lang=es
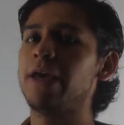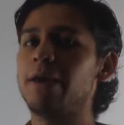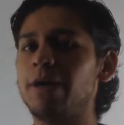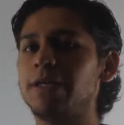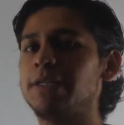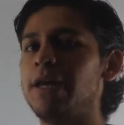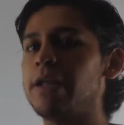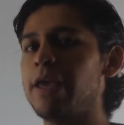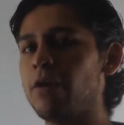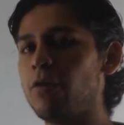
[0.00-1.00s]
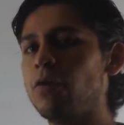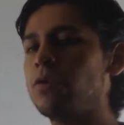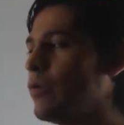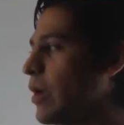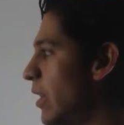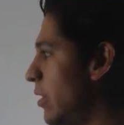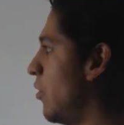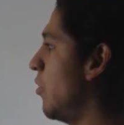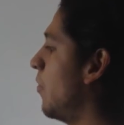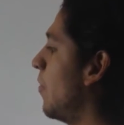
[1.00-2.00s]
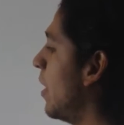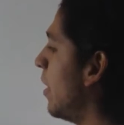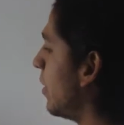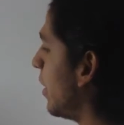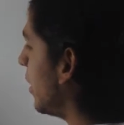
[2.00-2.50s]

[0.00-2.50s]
que va a estar en corto el diodo. De